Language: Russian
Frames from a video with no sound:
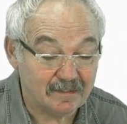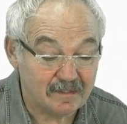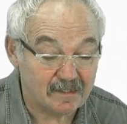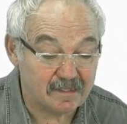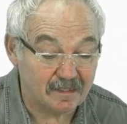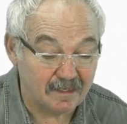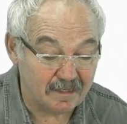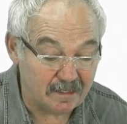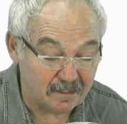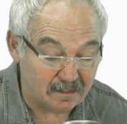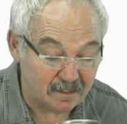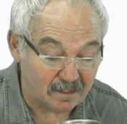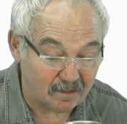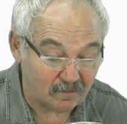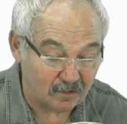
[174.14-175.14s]

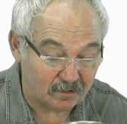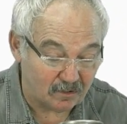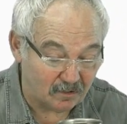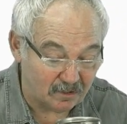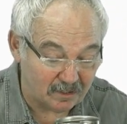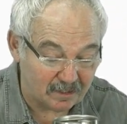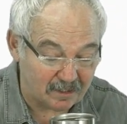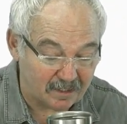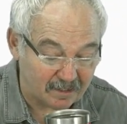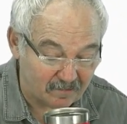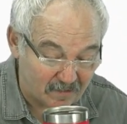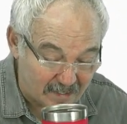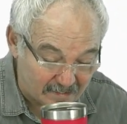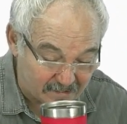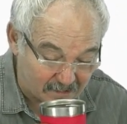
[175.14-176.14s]
цилиндр, вот он
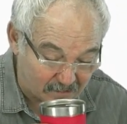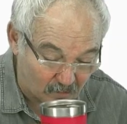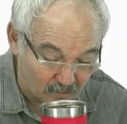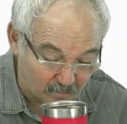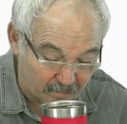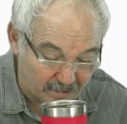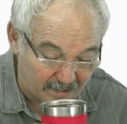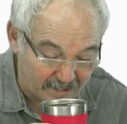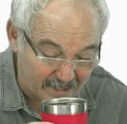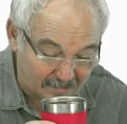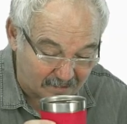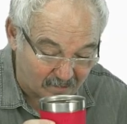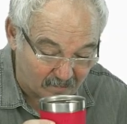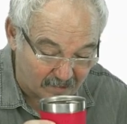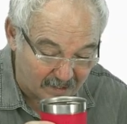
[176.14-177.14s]
нагревался, тут были
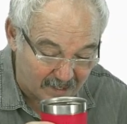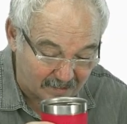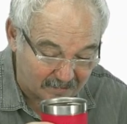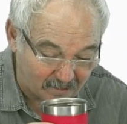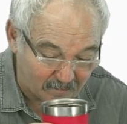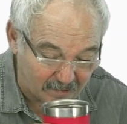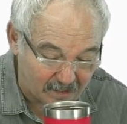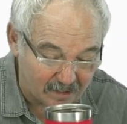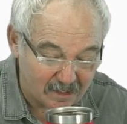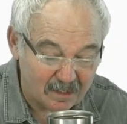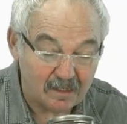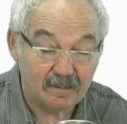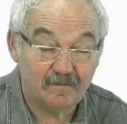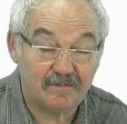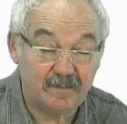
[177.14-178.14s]
атомы, атомы
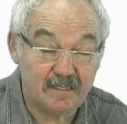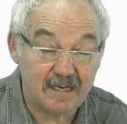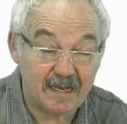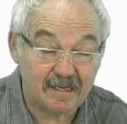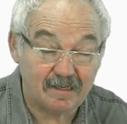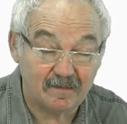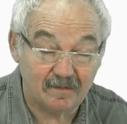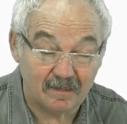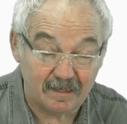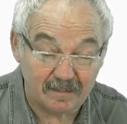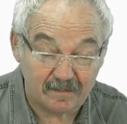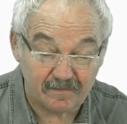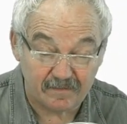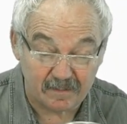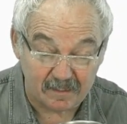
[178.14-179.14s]

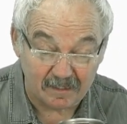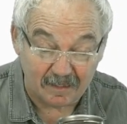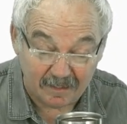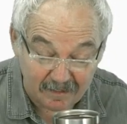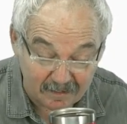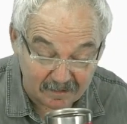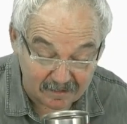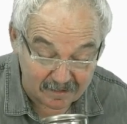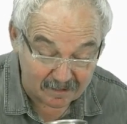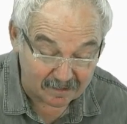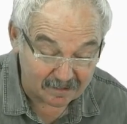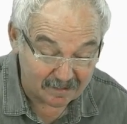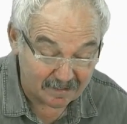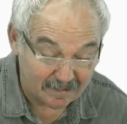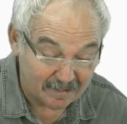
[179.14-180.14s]
втягивались в цилиндр.
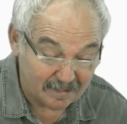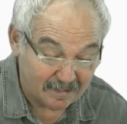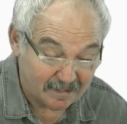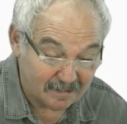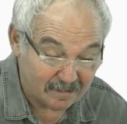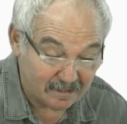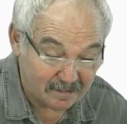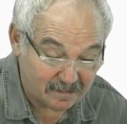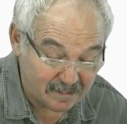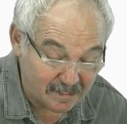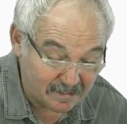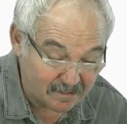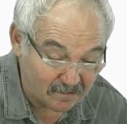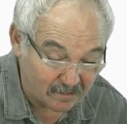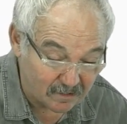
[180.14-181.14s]

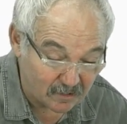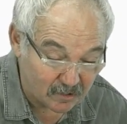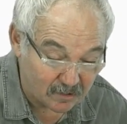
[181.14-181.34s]
Естественно,